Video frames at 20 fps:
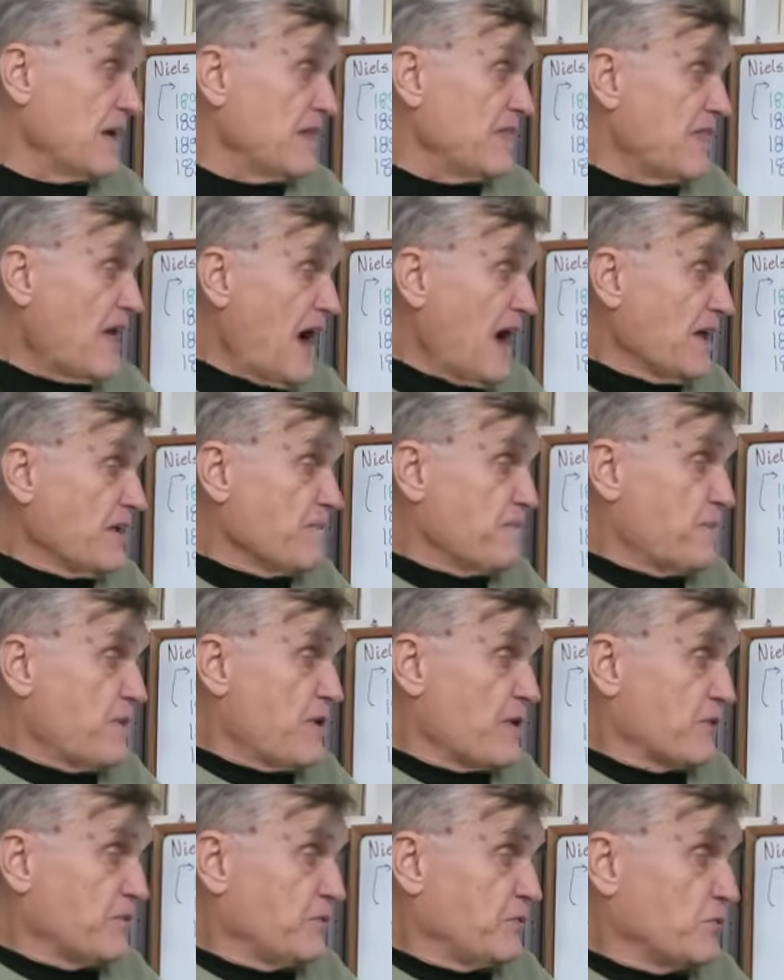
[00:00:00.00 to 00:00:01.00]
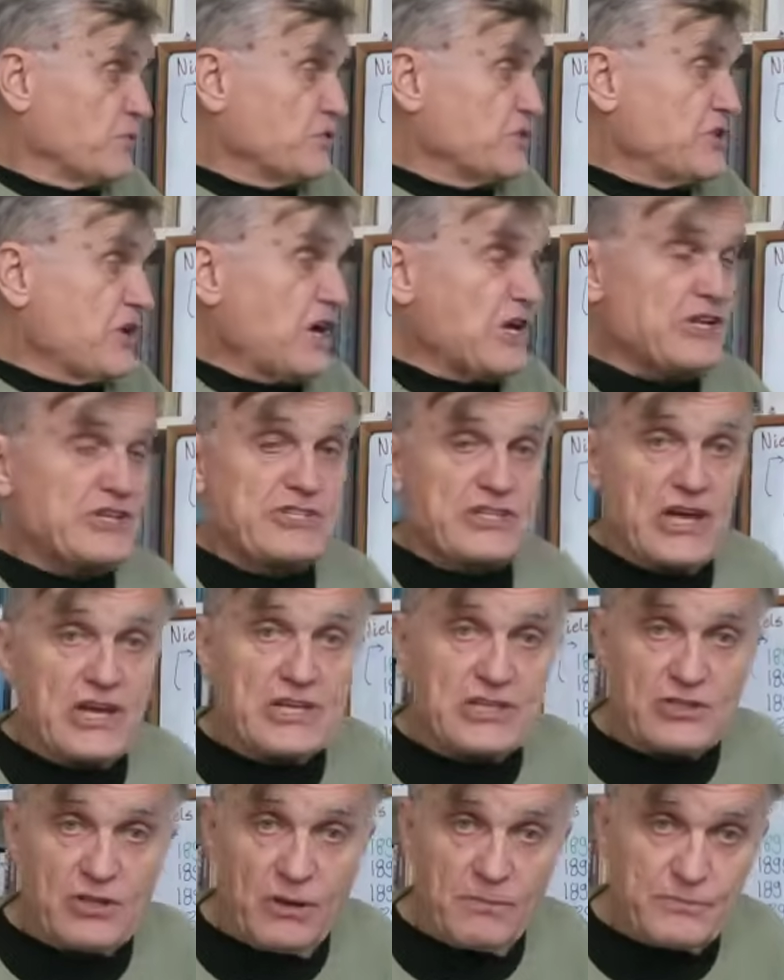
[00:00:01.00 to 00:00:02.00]
najpierw u
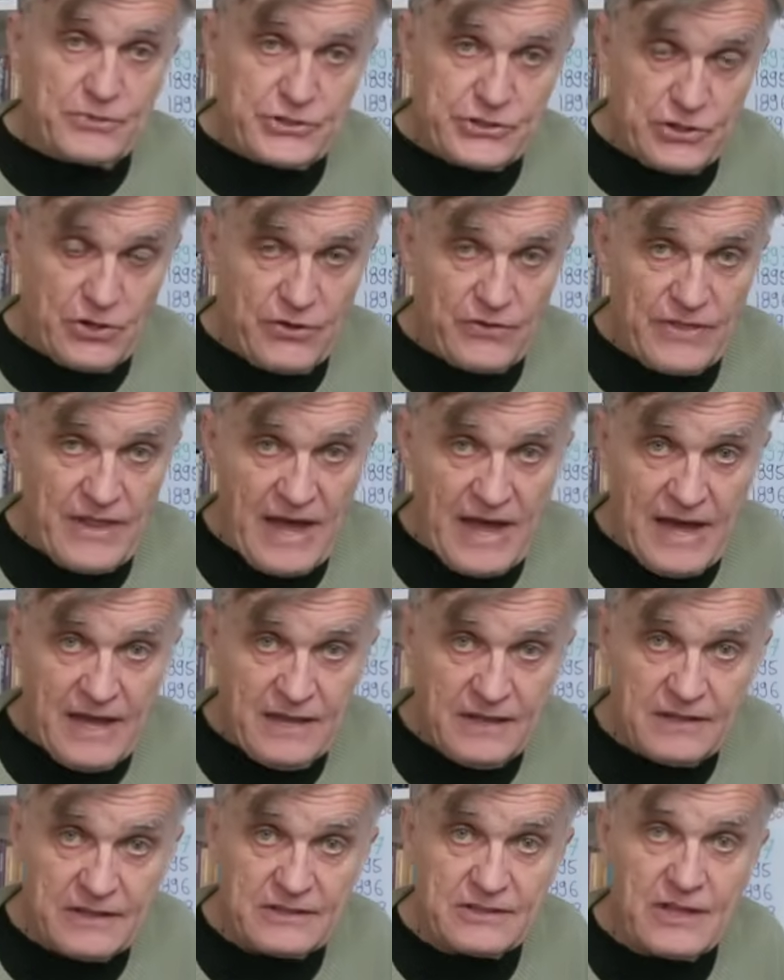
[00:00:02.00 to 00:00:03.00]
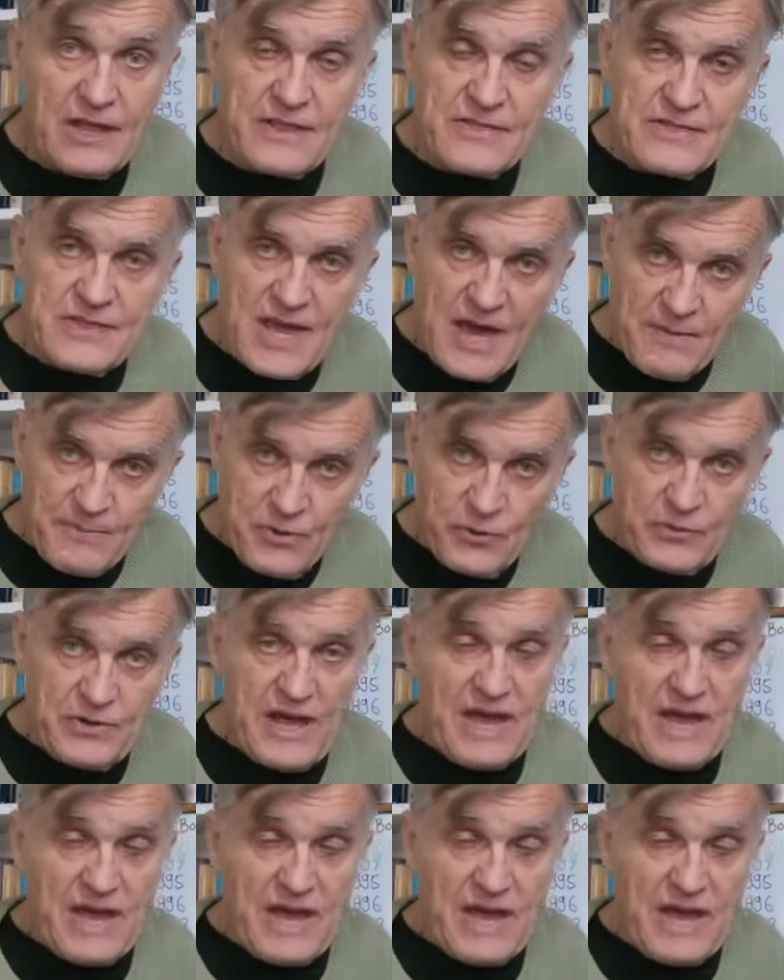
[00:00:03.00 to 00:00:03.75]
J.J. Thompsona, ten nie był